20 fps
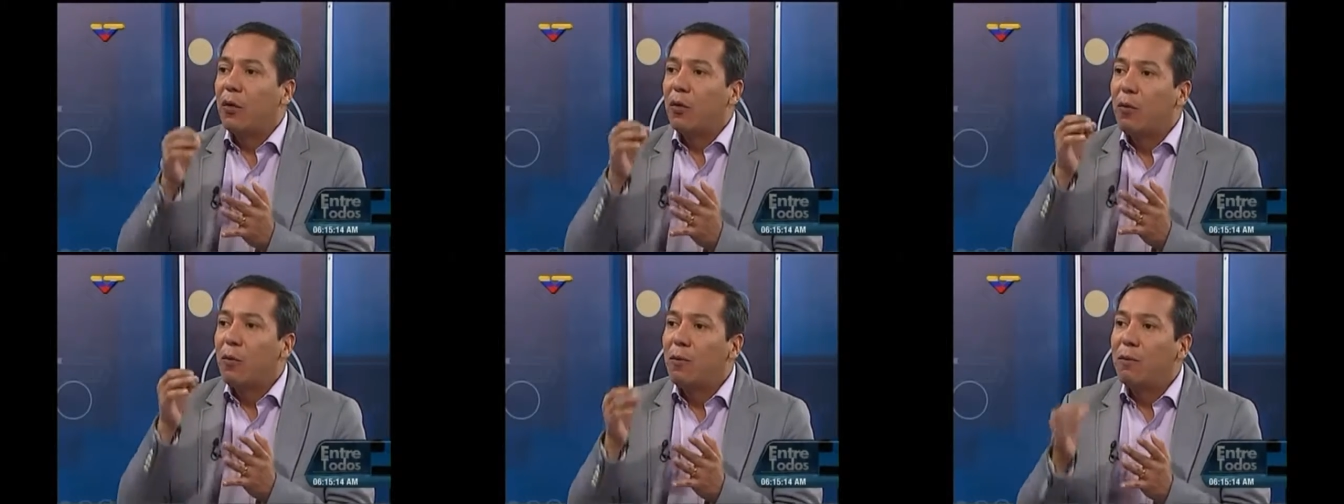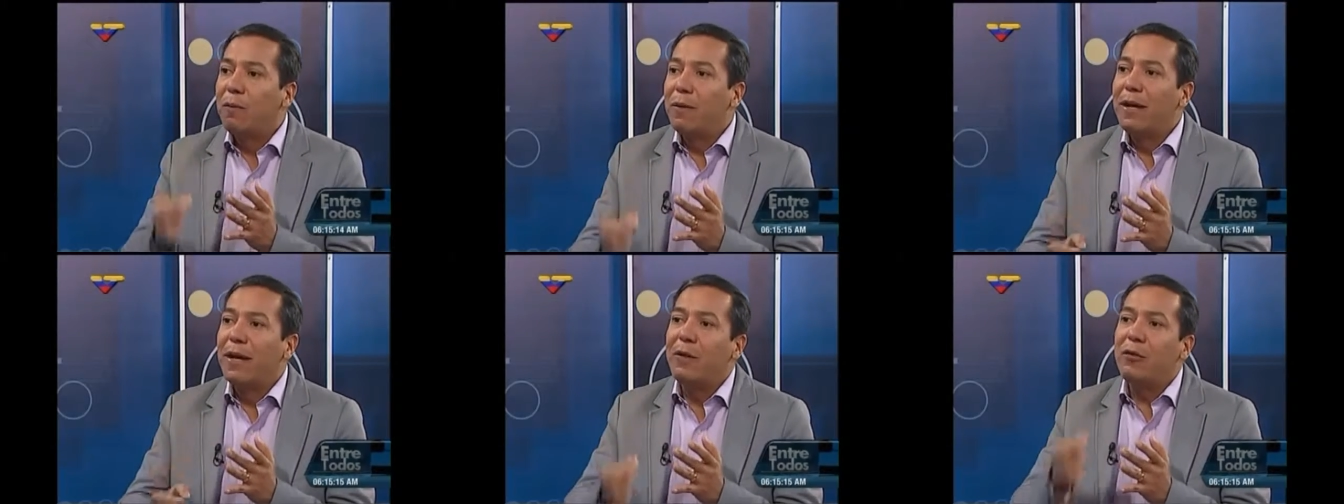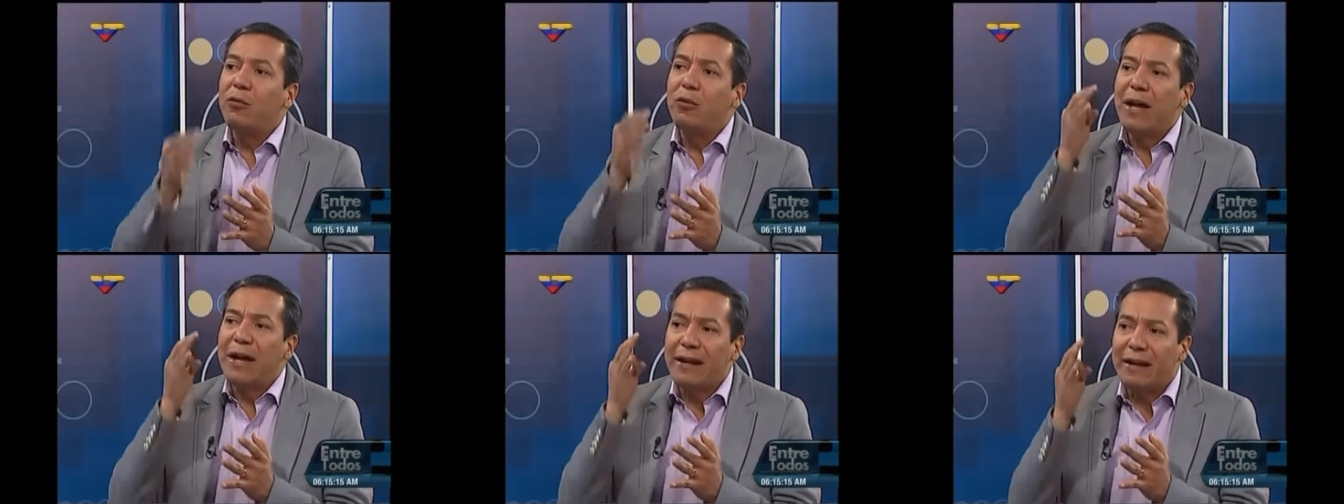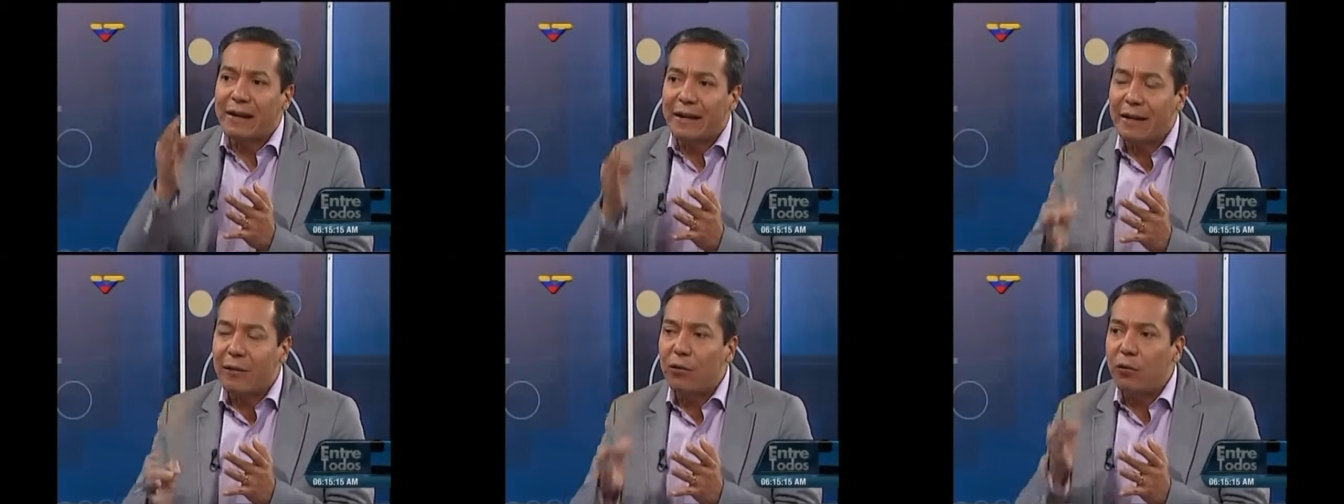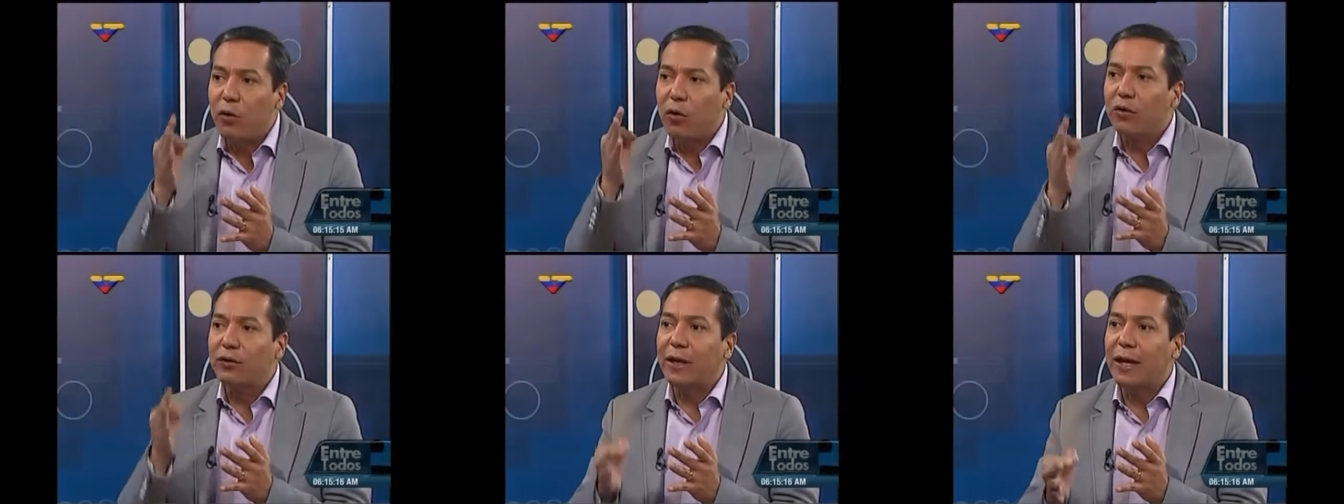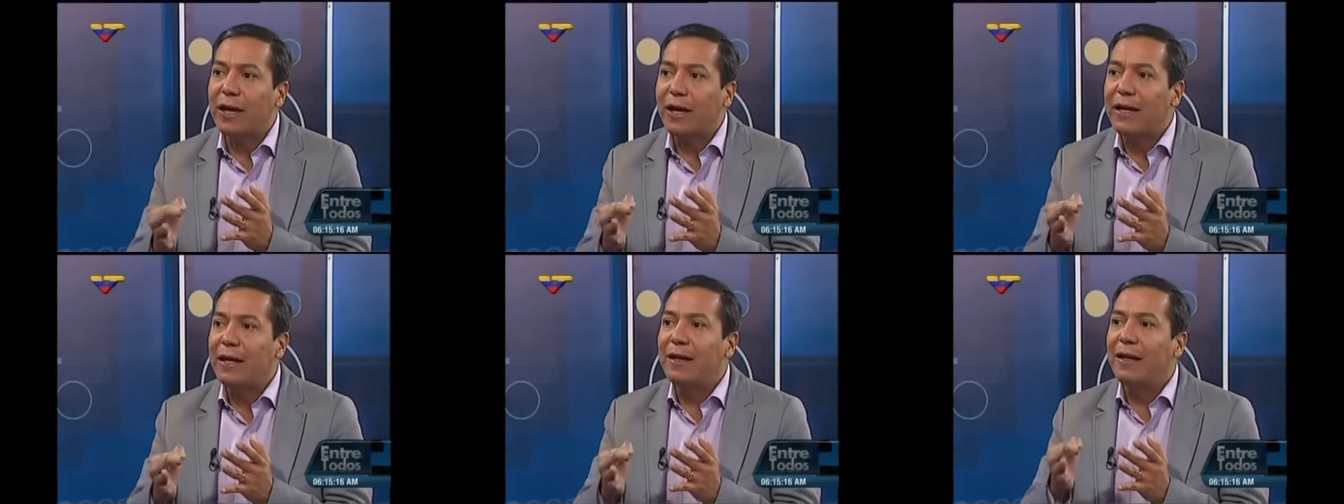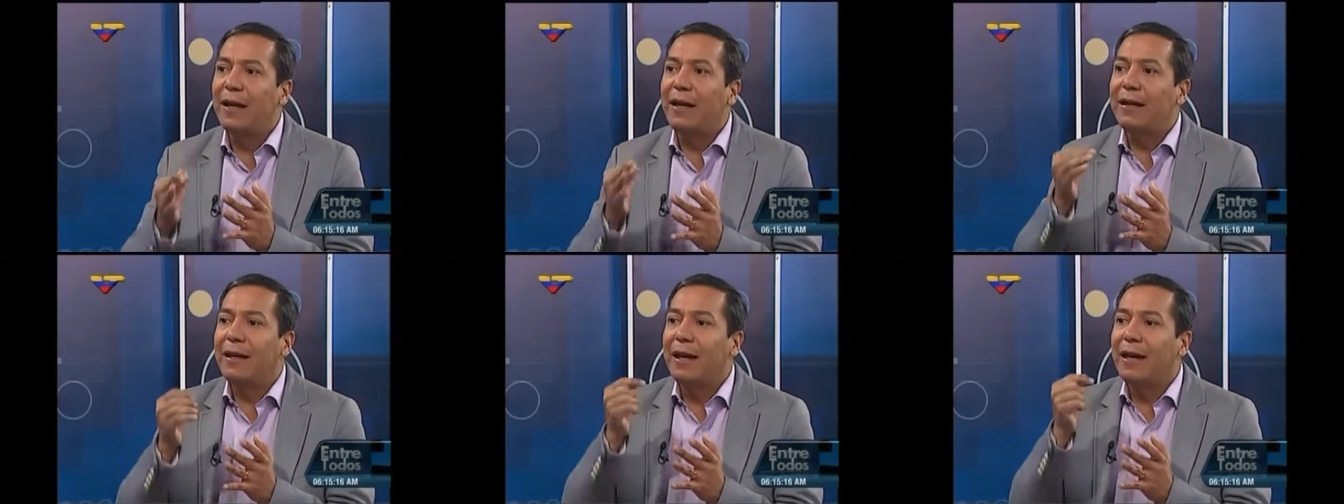cumpliendo una rigurosa
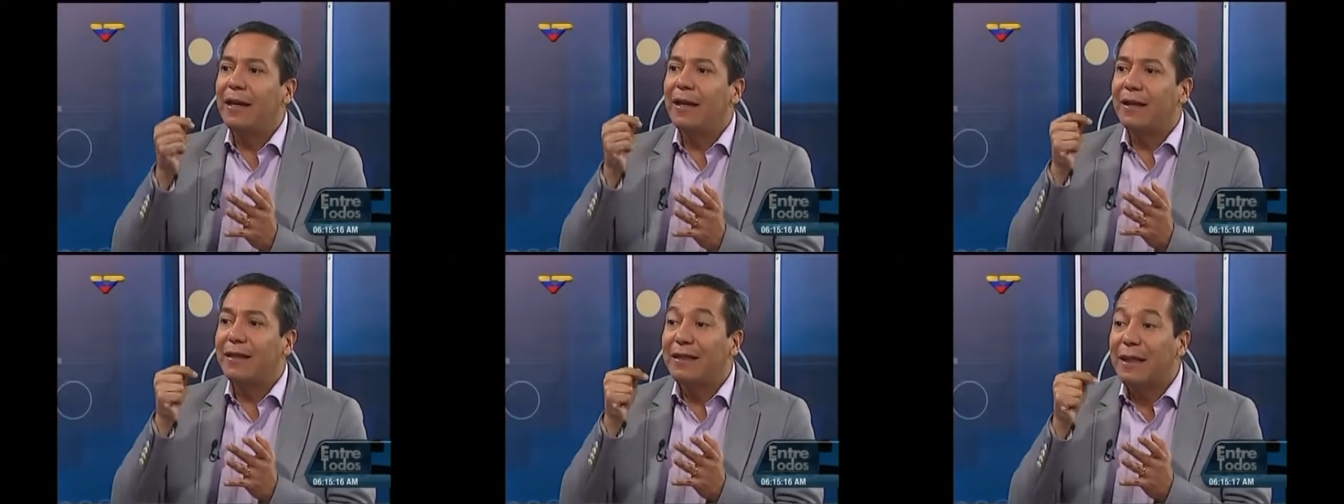agenda de